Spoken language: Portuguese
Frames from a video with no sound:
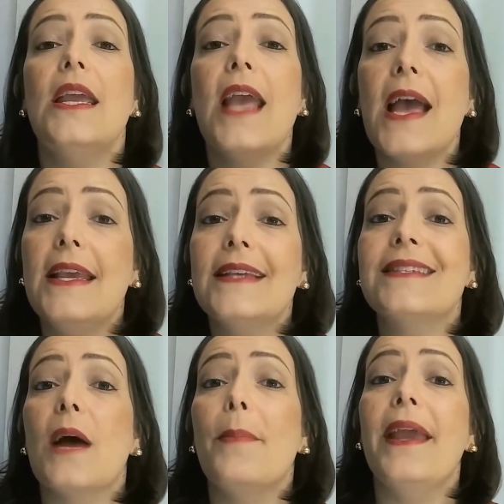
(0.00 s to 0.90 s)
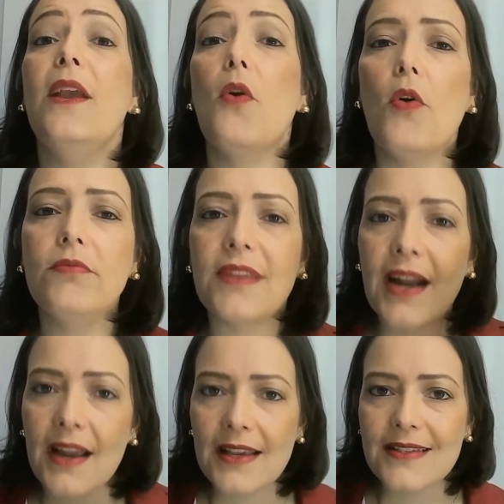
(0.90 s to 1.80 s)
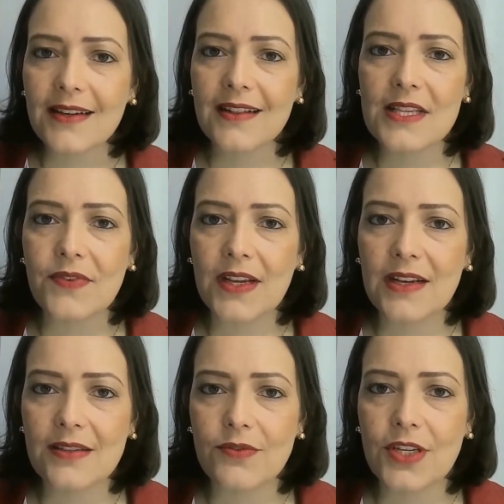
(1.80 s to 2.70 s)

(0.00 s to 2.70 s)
e aí saber encontrar essa classificação